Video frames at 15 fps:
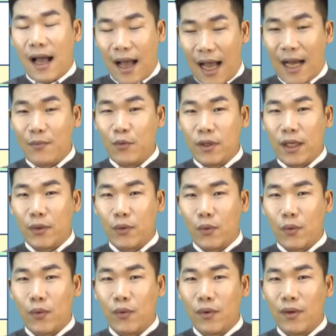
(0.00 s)

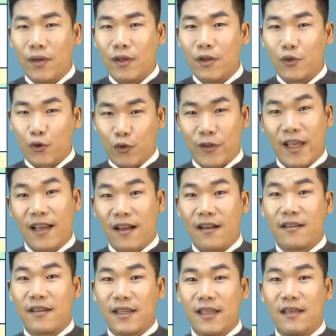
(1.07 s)
아무래도 주택
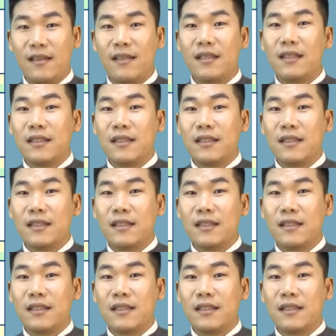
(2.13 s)
가격이